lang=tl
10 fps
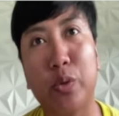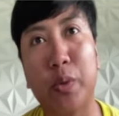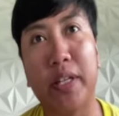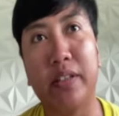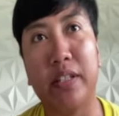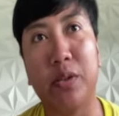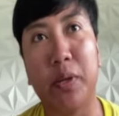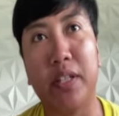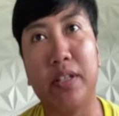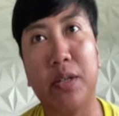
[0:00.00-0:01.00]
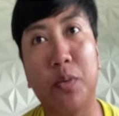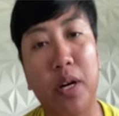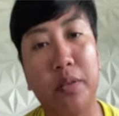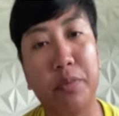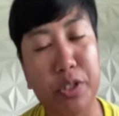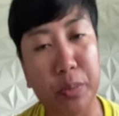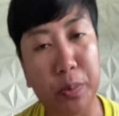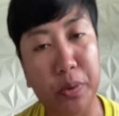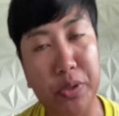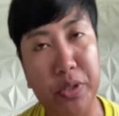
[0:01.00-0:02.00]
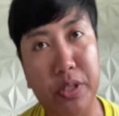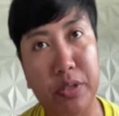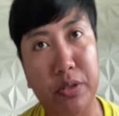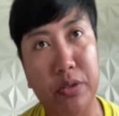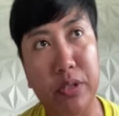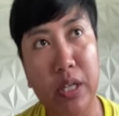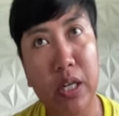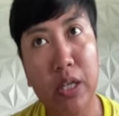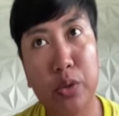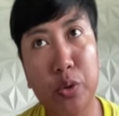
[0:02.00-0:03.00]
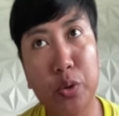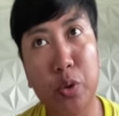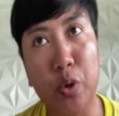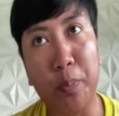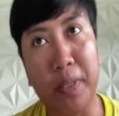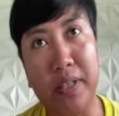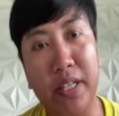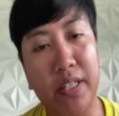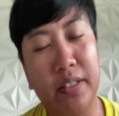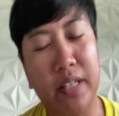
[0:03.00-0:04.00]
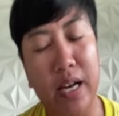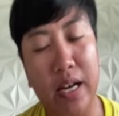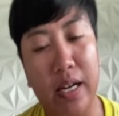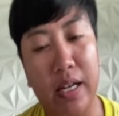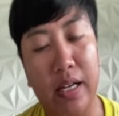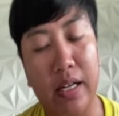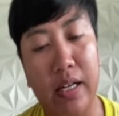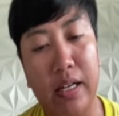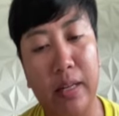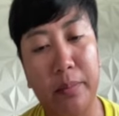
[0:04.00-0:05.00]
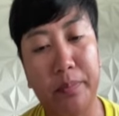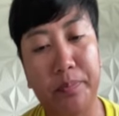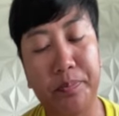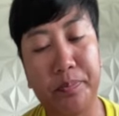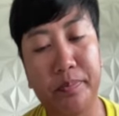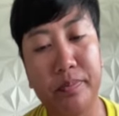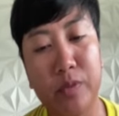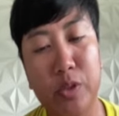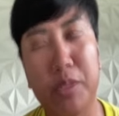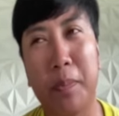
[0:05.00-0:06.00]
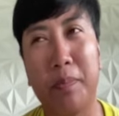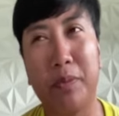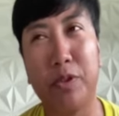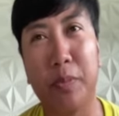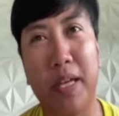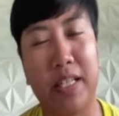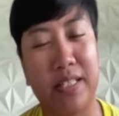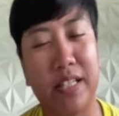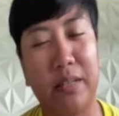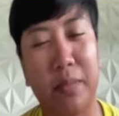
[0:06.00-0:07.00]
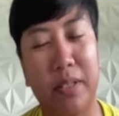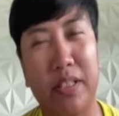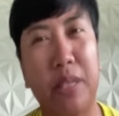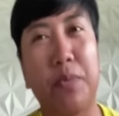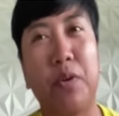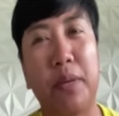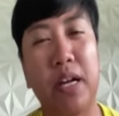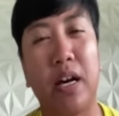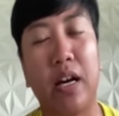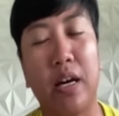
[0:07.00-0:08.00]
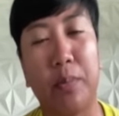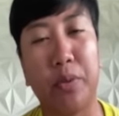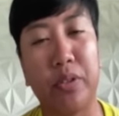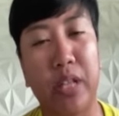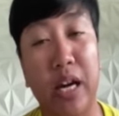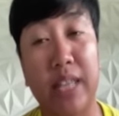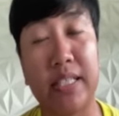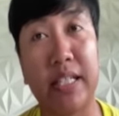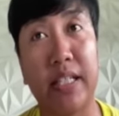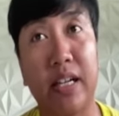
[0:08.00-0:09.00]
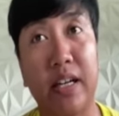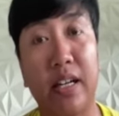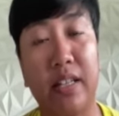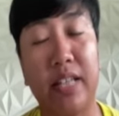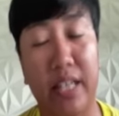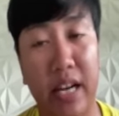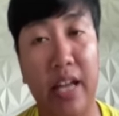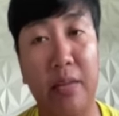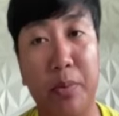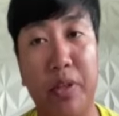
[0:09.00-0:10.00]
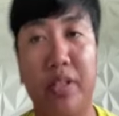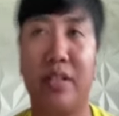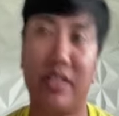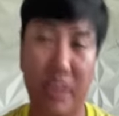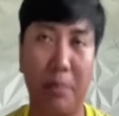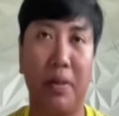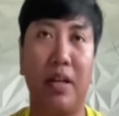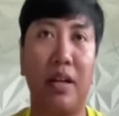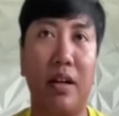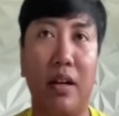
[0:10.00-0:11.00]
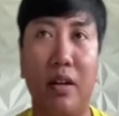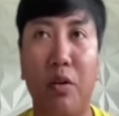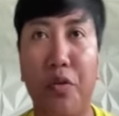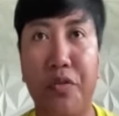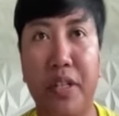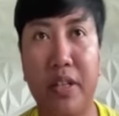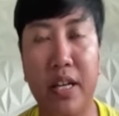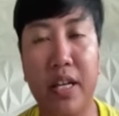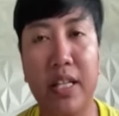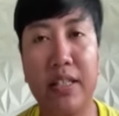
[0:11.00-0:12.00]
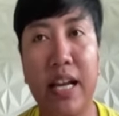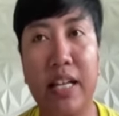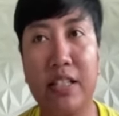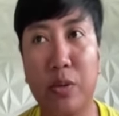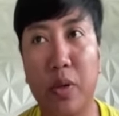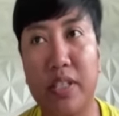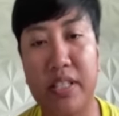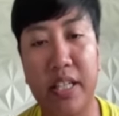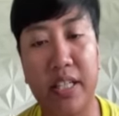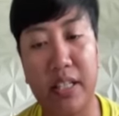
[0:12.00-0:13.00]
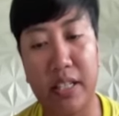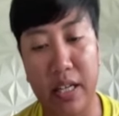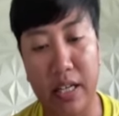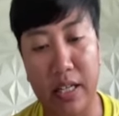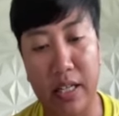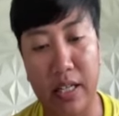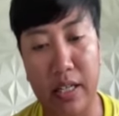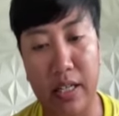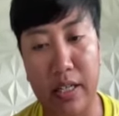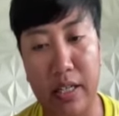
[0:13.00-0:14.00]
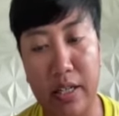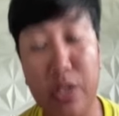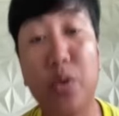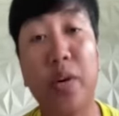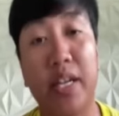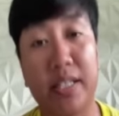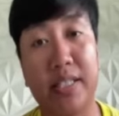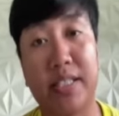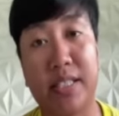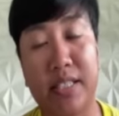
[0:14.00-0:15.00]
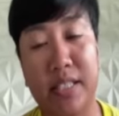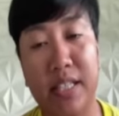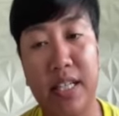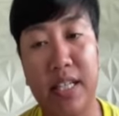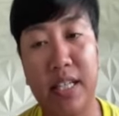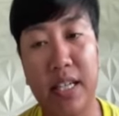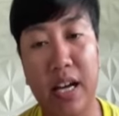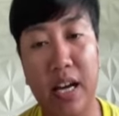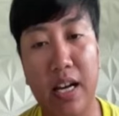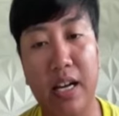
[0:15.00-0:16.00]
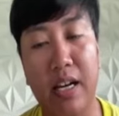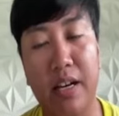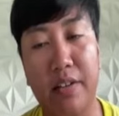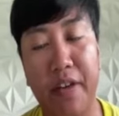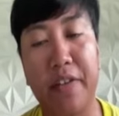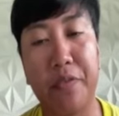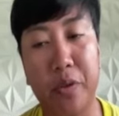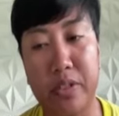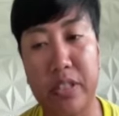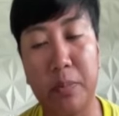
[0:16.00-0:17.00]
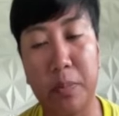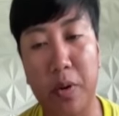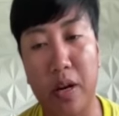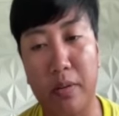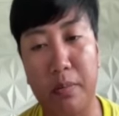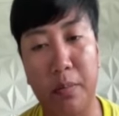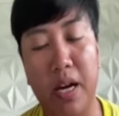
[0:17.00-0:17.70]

2021, we're supposed to compete in um, Uz- Uzbekistan but hindi po kami nakapunta uh-huh, kasi uh-huh, uh-huh. decline uh-huh. po and syempre uh, uh-huh. COVID. Uh-huh. The last was in the uh, US mm-hmm. na uh, five golds din po ang wow. mga